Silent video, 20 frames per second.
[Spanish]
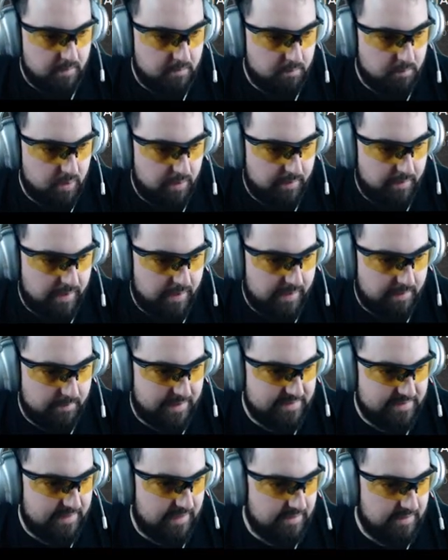Voy a bajar
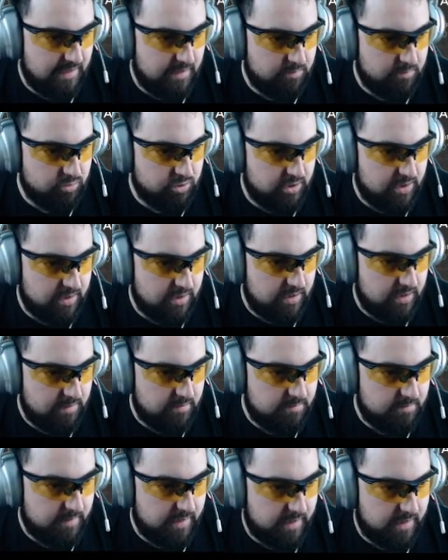bastante la musiquita
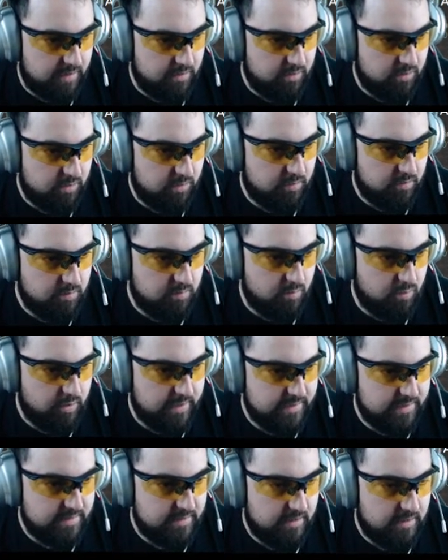para que no
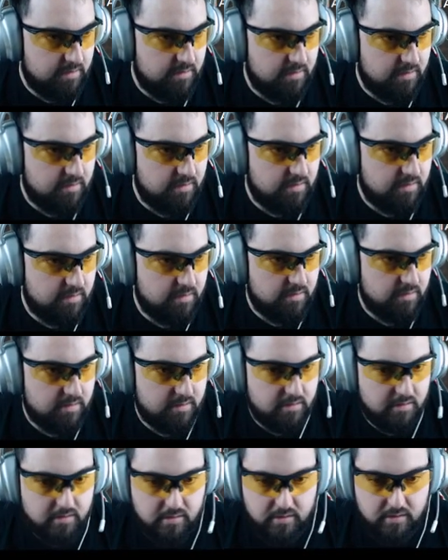moleste.
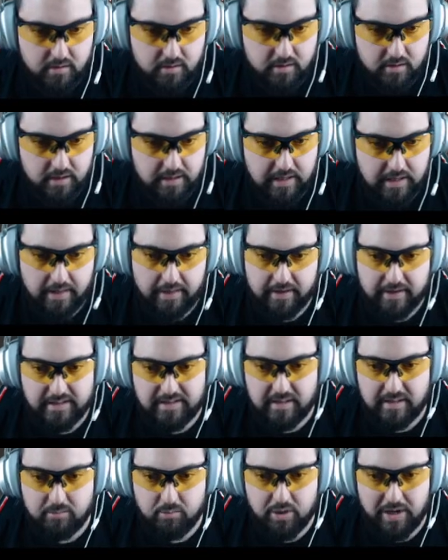Y nada, aquí
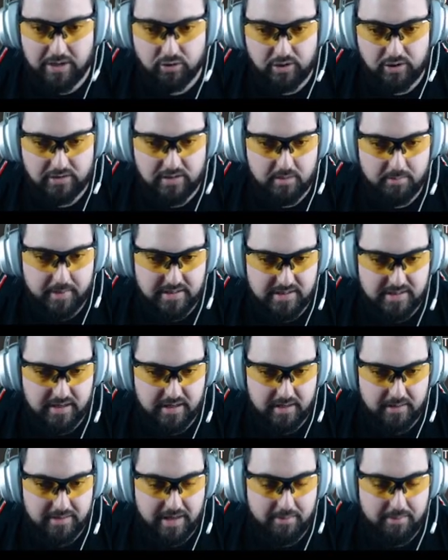tenemos las notas del
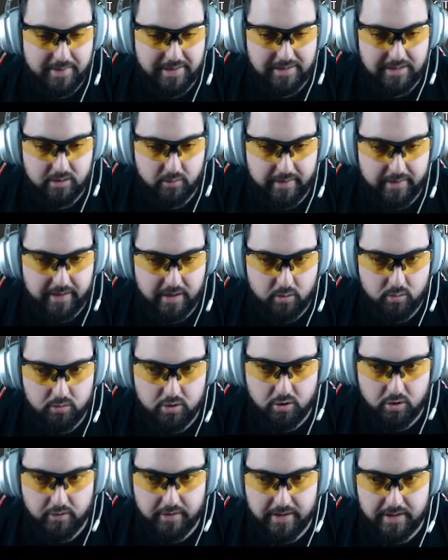parche del 29 de
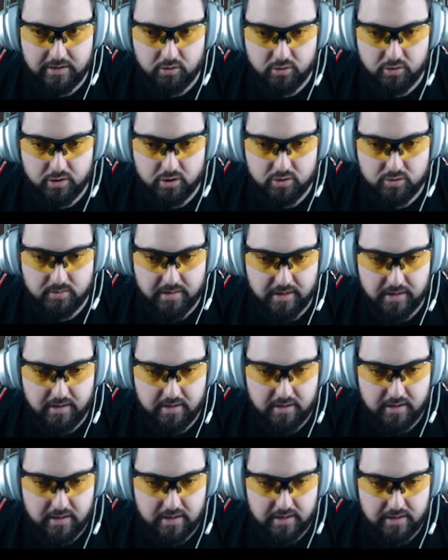julio del Conqueror's Blade
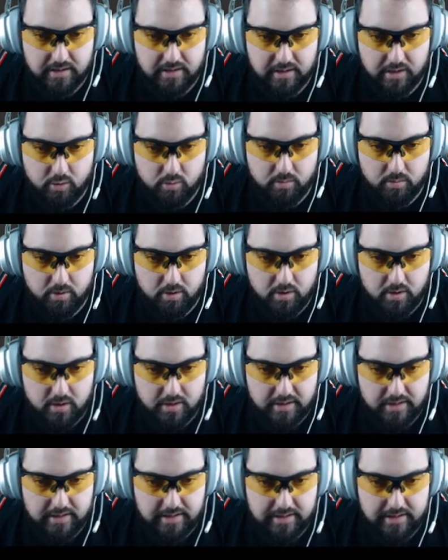que hubo.
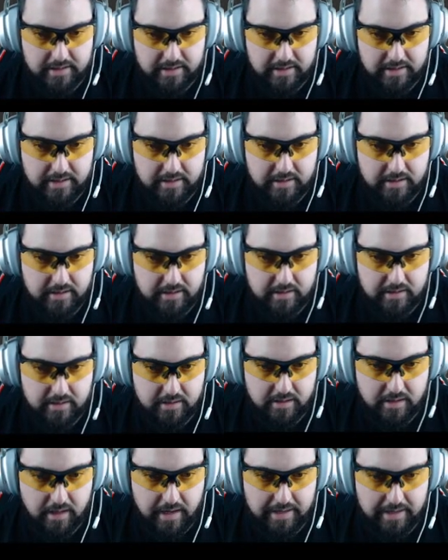
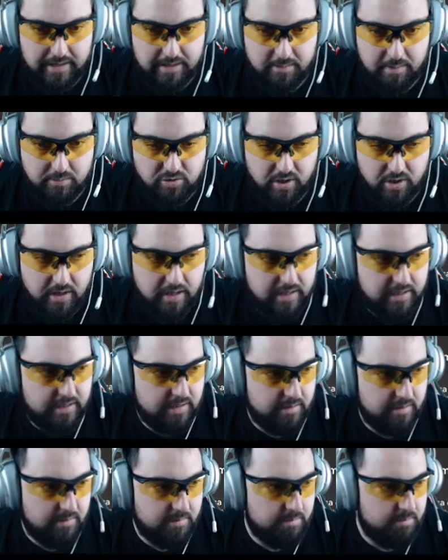Y aquí vamos a
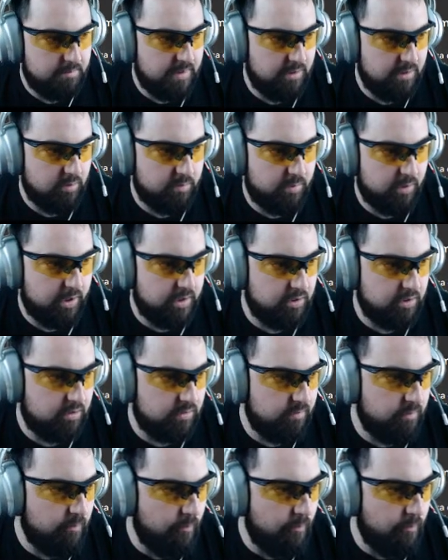ir viendo un poquito.